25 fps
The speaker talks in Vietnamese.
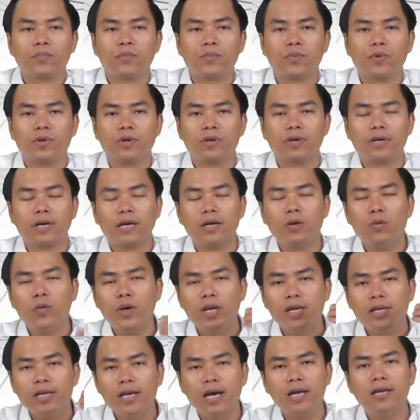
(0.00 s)
ừ, cái
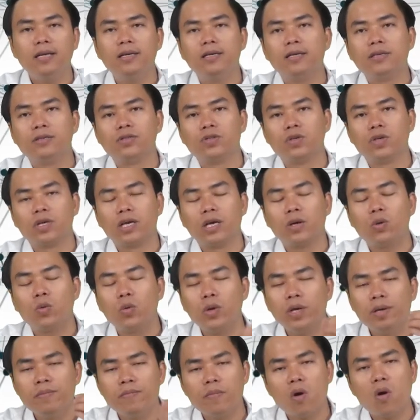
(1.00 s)
nguyên nhân rồi cái
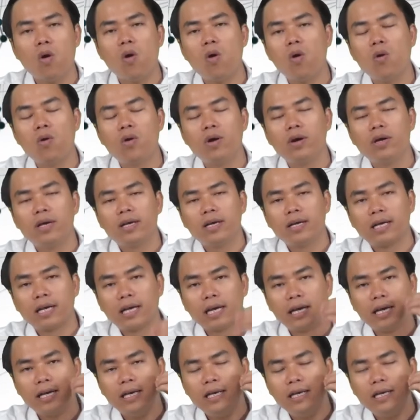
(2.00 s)
quy mô
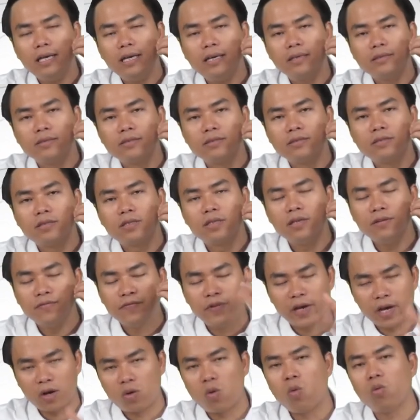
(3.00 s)
cái ờ, sự
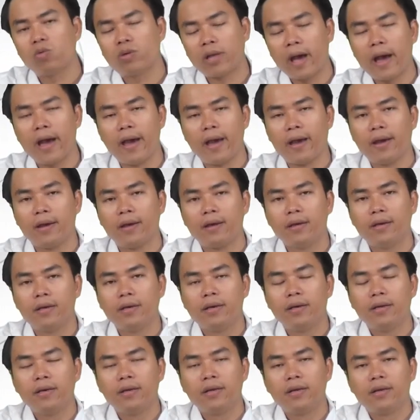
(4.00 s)
việc cụ thể
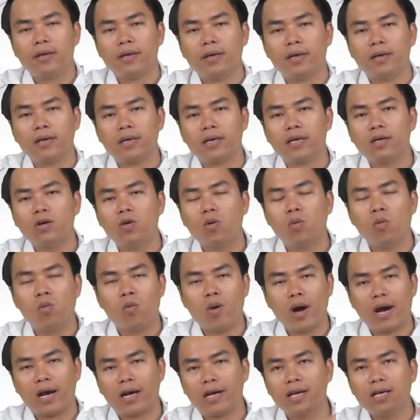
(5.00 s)
à, cái khủng
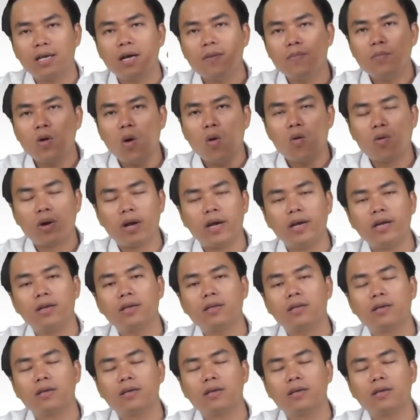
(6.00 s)
hoảng cái cấp độ đấy là